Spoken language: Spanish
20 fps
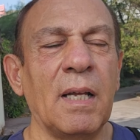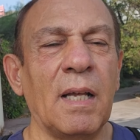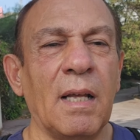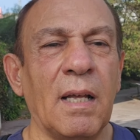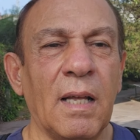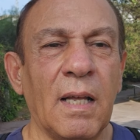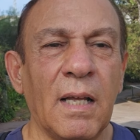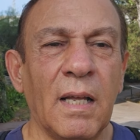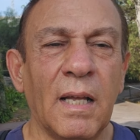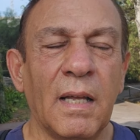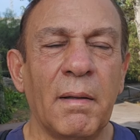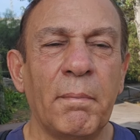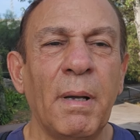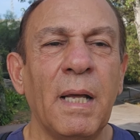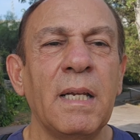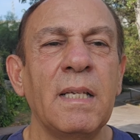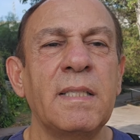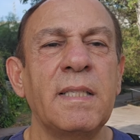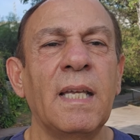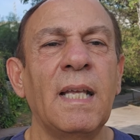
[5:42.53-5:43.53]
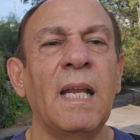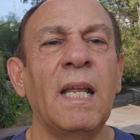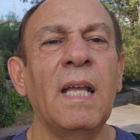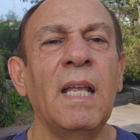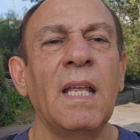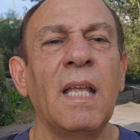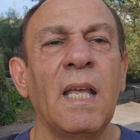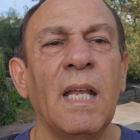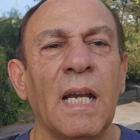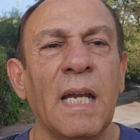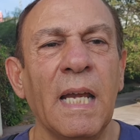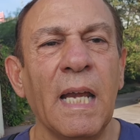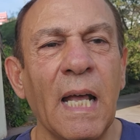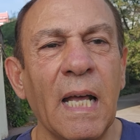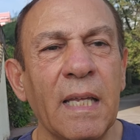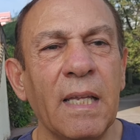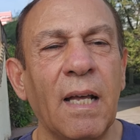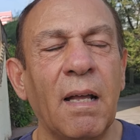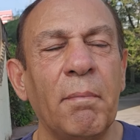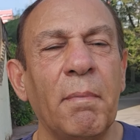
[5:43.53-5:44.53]
a Maricela
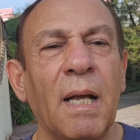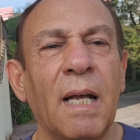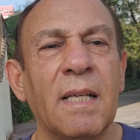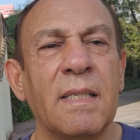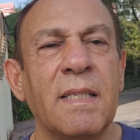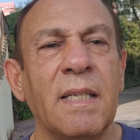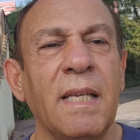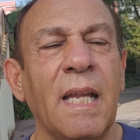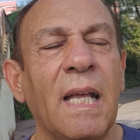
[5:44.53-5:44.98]
nada más,